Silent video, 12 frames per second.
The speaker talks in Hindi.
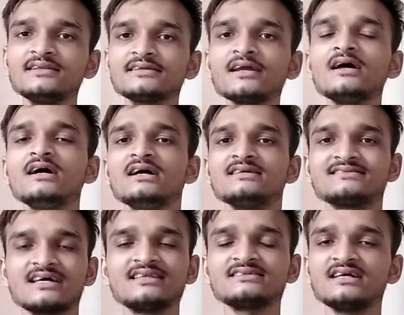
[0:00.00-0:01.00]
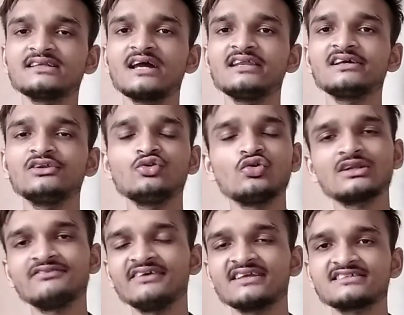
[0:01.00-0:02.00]
ठीक है ज्यादा जानकारी के लिए
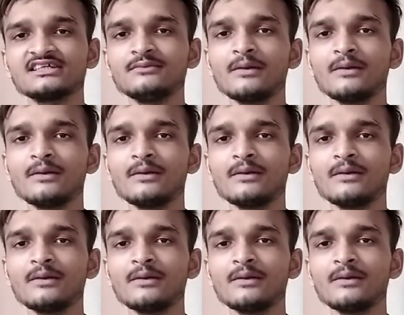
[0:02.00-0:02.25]
नोटिफिकेशन